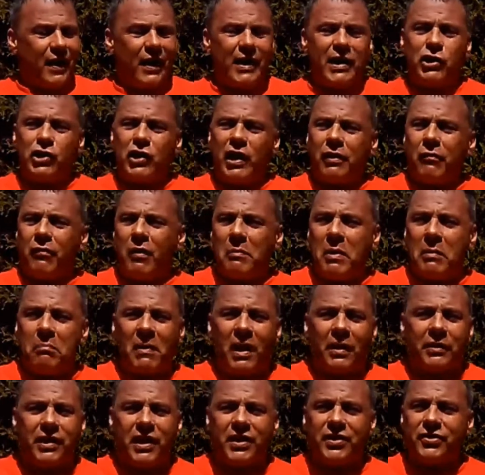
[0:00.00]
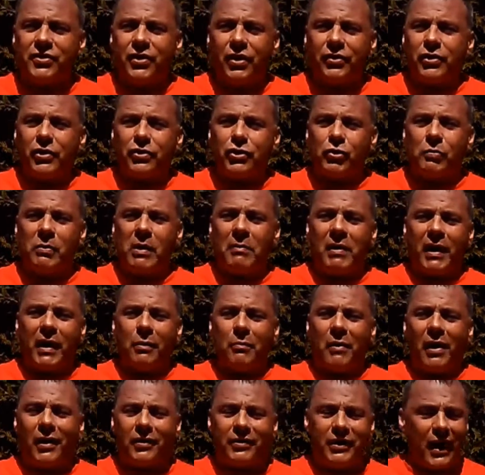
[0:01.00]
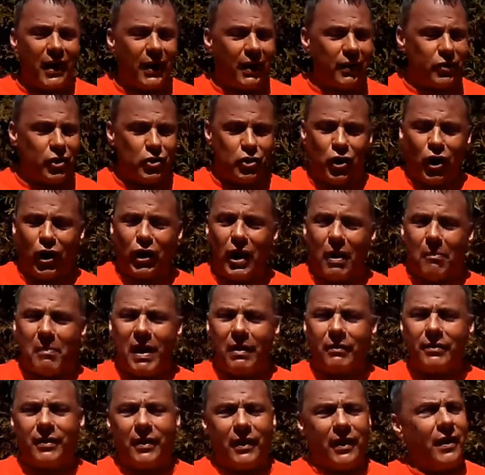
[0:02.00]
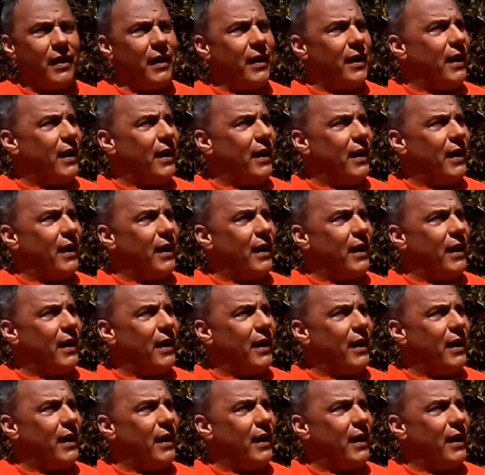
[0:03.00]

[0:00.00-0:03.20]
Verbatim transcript: Ah, les gens, des fois, me demandent quelle sorte de supplément alimentaire que je recommande.